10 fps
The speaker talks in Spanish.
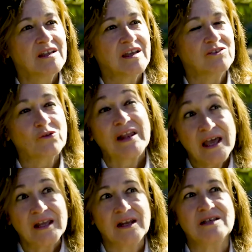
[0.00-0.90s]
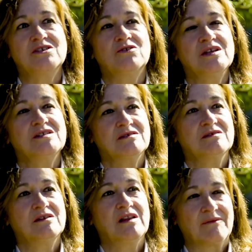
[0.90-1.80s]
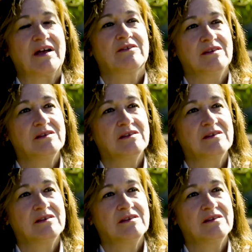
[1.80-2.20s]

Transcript: que todas las generaciones la van